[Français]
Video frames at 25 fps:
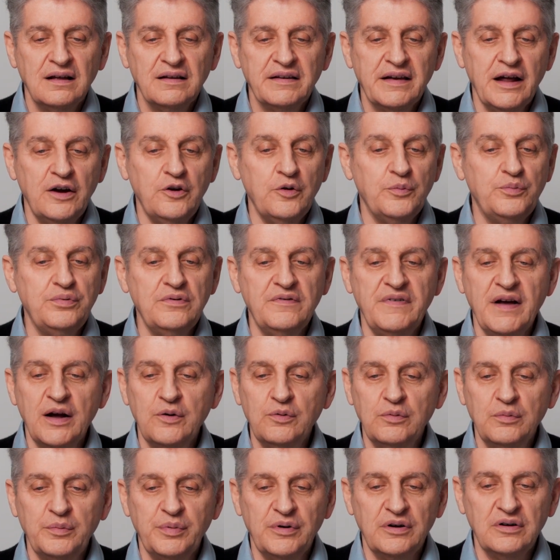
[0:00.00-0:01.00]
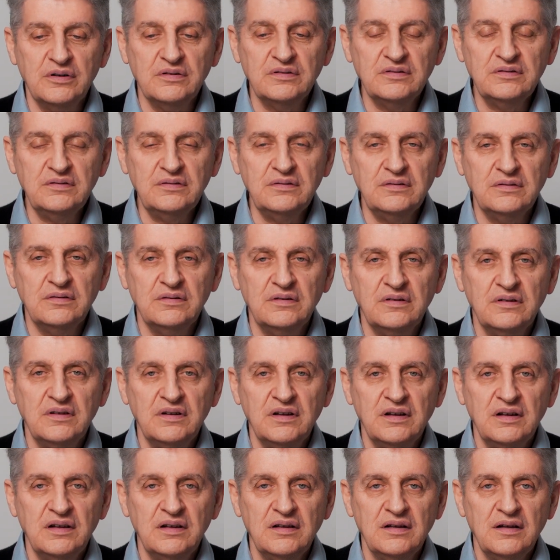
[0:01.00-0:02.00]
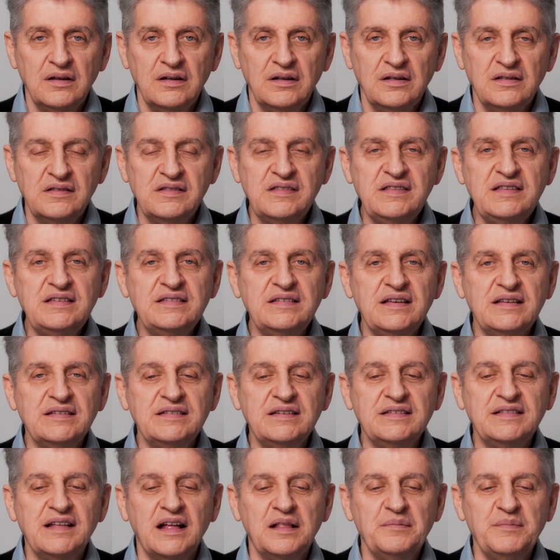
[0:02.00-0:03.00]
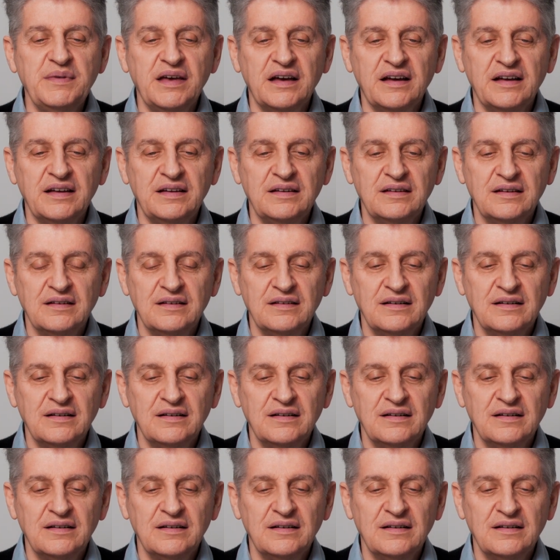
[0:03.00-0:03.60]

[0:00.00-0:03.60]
qu'elle ne pouvait comprendre ni cesser d'admirer.